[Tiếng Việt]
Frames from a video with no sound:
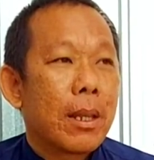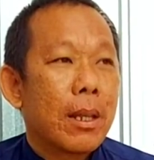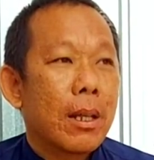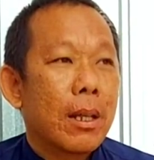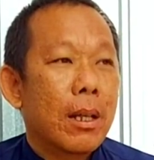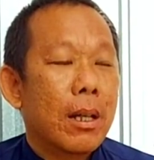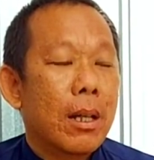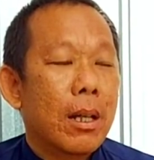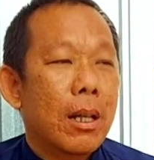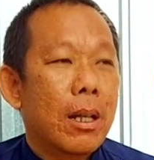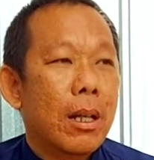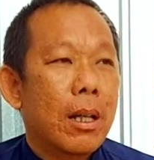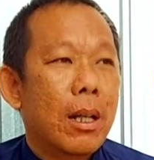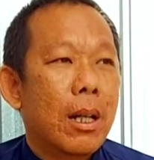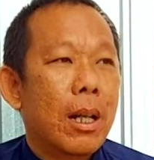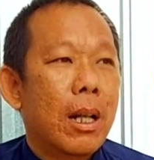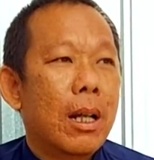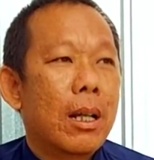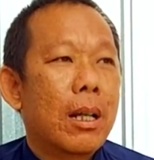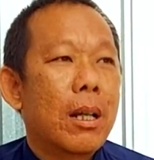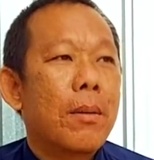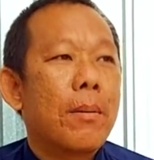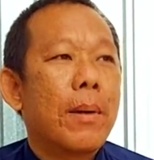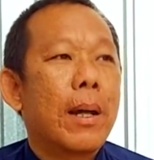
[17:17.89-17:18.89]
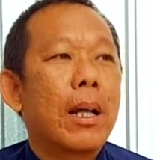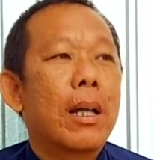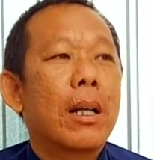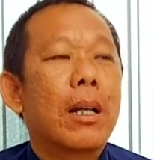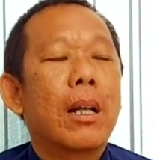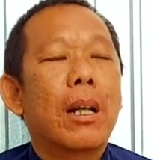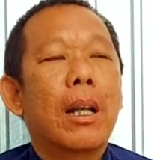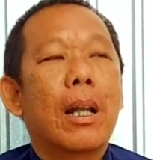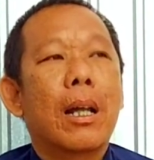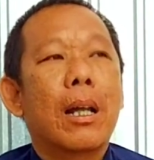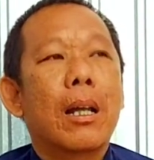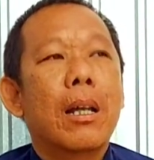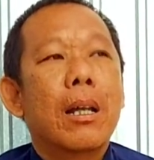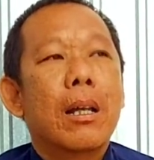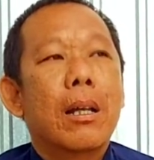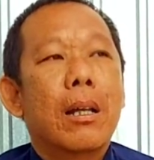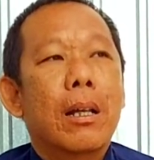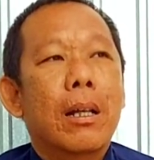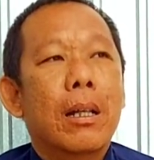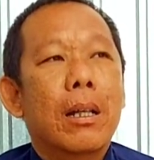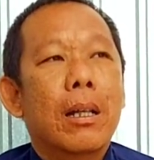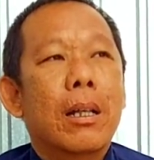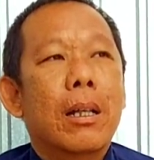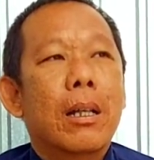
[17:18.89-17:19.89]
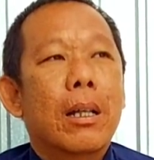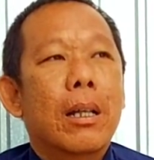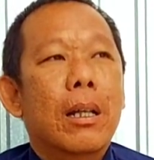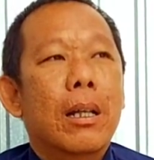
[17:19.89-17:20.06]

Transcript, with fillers: ờ, là kêu bằng đó là à,